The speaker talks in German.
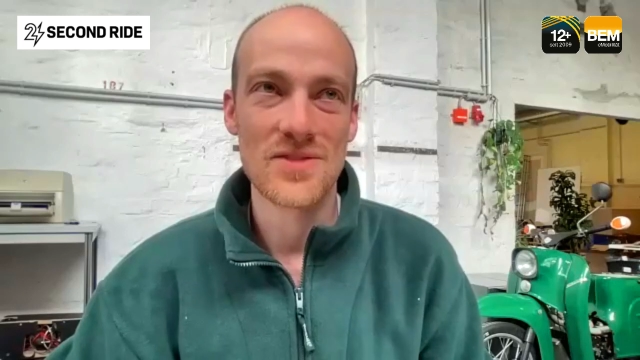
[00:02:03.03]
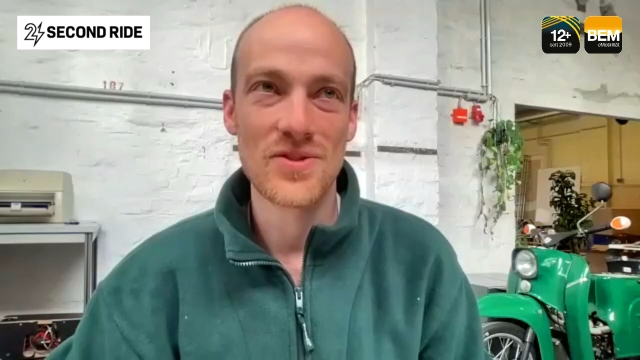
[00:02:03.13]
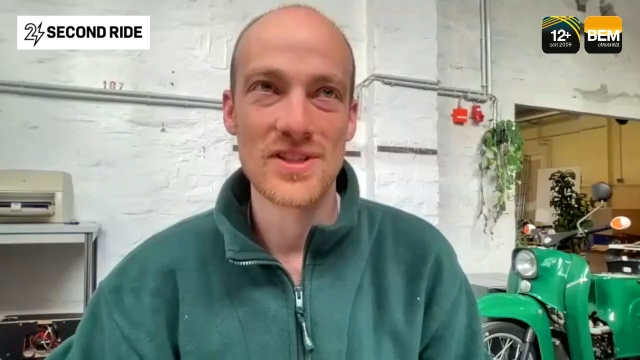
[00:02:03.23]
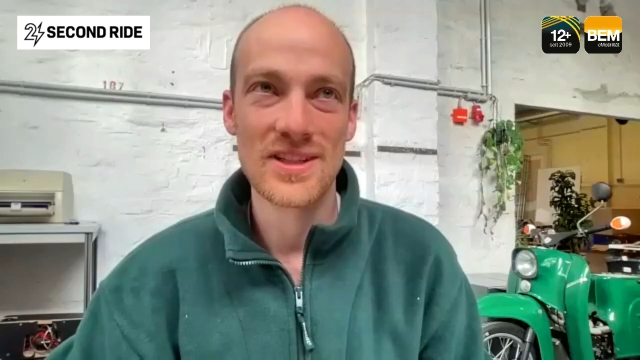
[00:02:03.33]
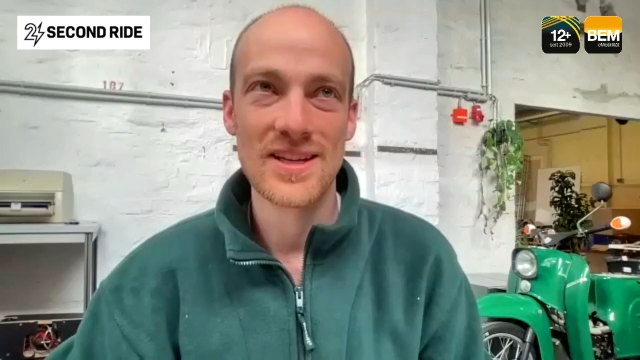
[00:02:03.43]
dass
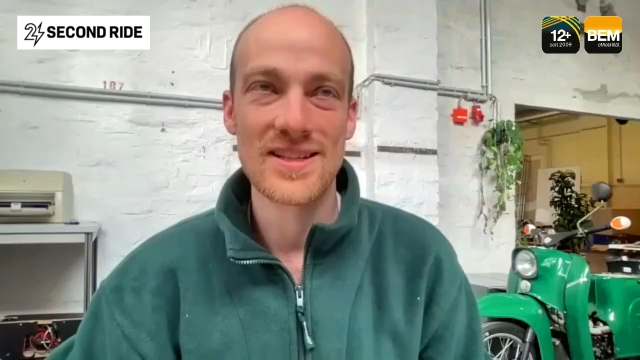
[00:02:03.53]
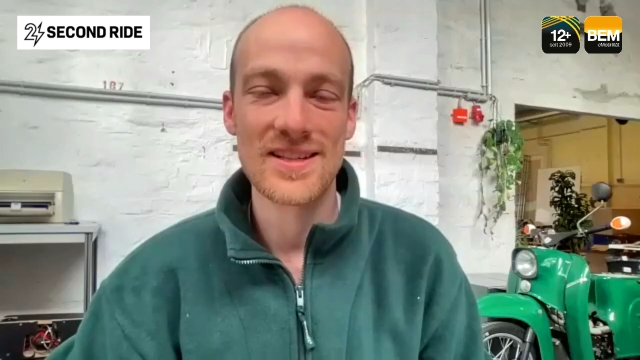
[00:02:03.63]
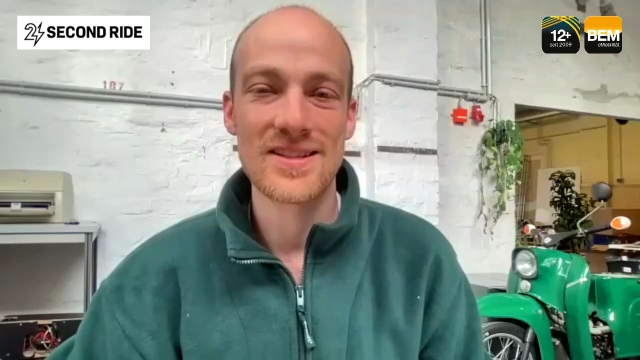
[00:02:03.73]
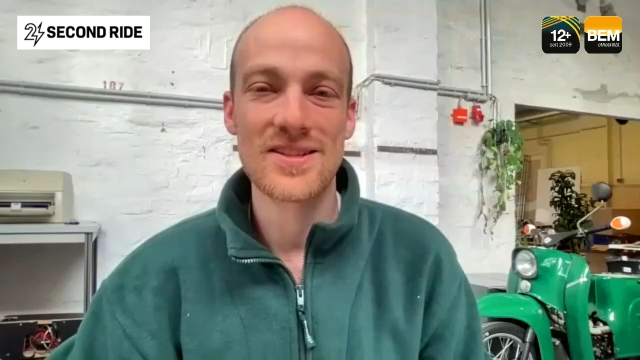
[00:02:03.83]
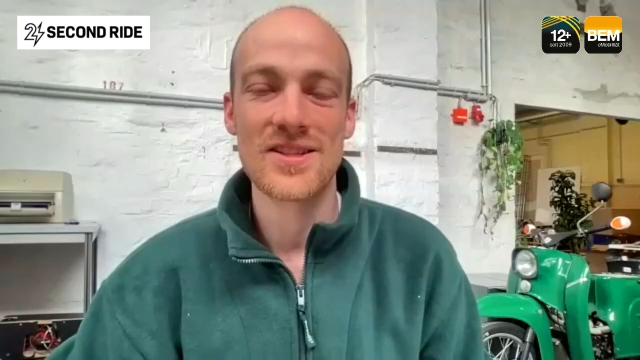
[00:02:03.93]
wir sicher
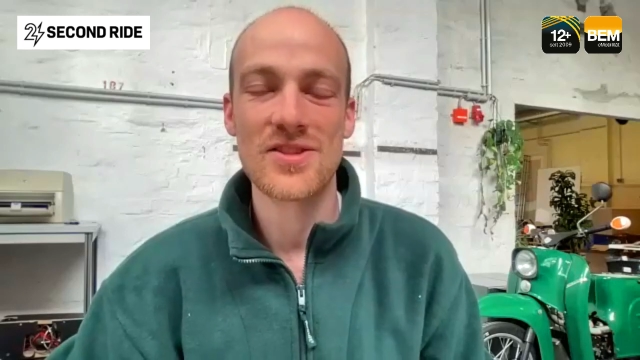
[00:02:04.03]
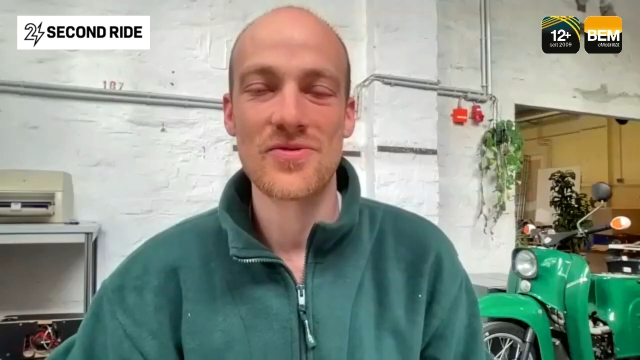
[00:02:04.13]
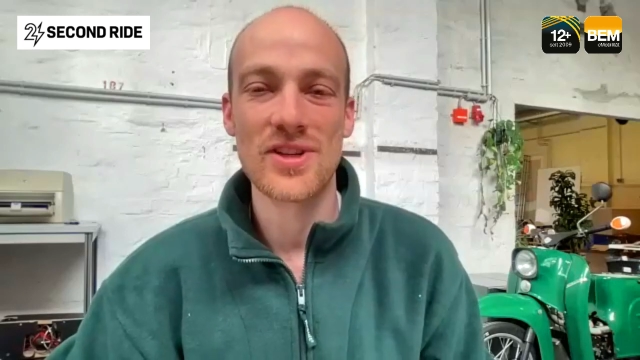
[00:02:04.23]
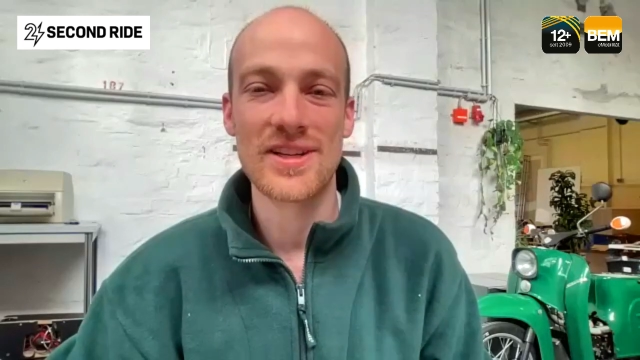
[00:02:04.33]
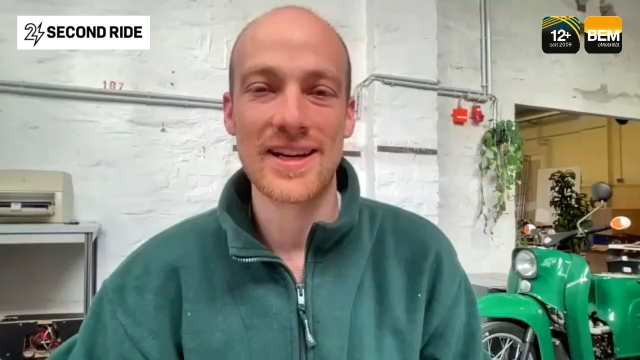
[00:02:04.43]
sind, dass
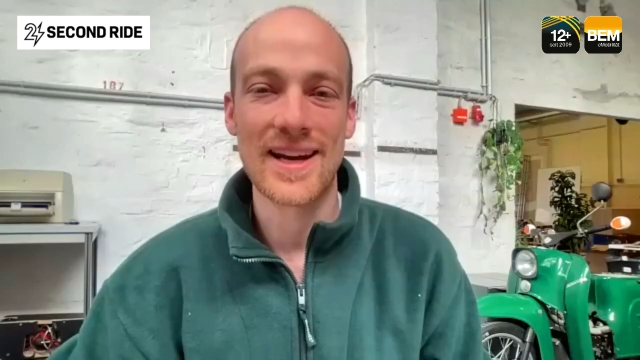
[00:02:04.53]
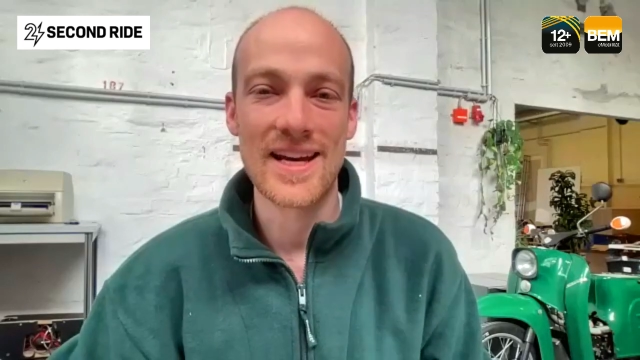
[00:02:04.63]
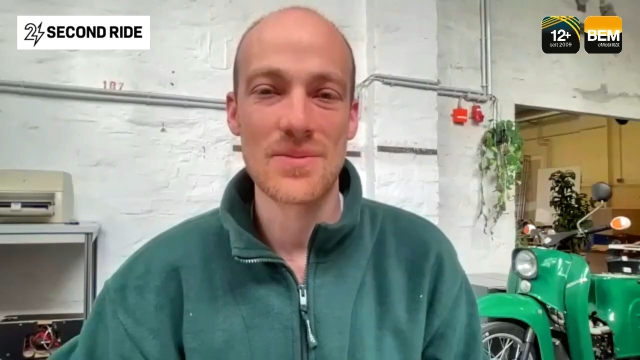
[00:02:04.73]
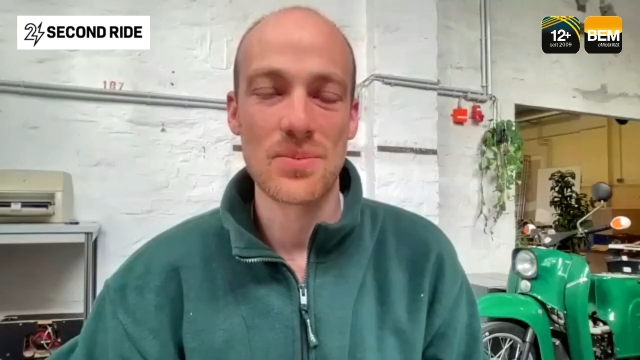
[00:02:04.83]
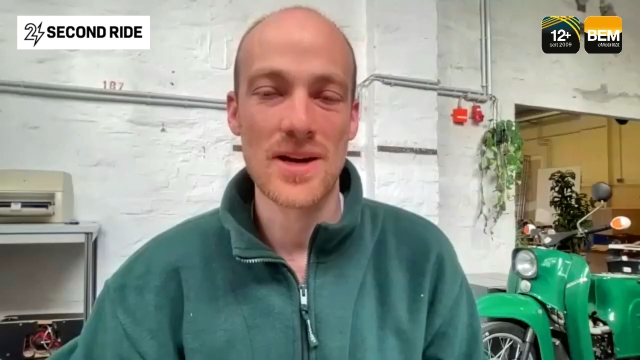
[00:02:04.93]
wir in der
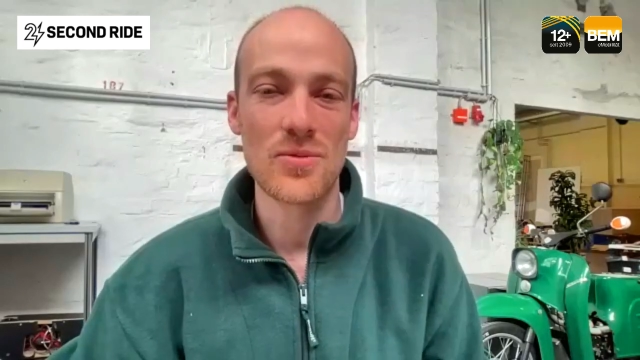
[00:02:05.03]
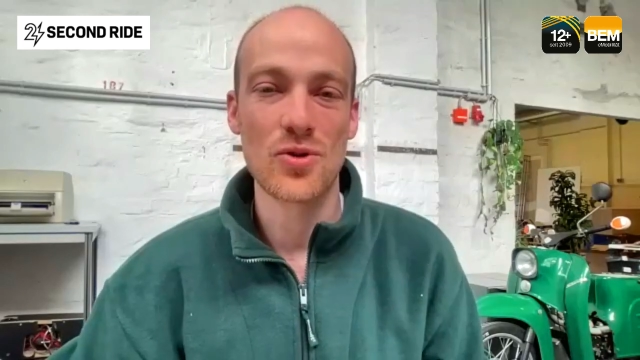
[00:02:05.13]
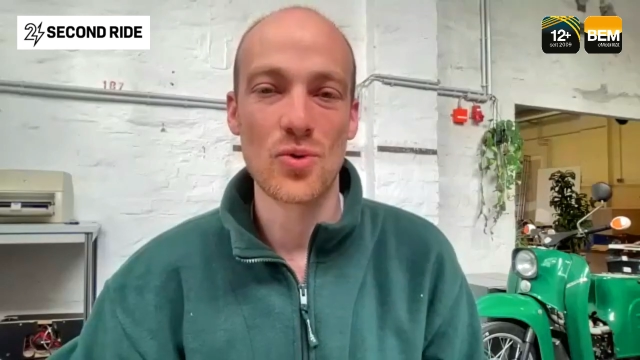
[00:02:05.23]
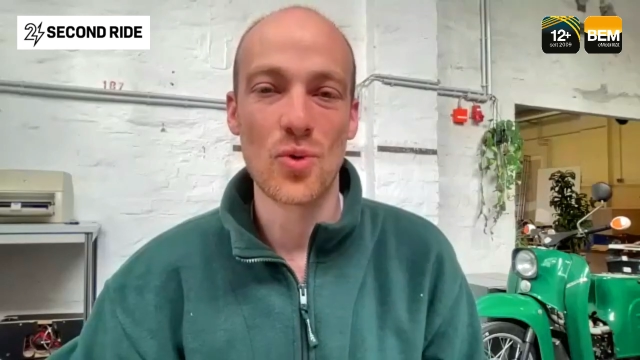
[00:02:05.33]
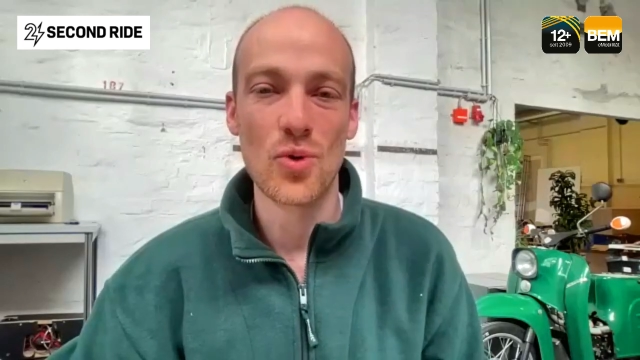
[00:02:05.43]
gleichbleibenden und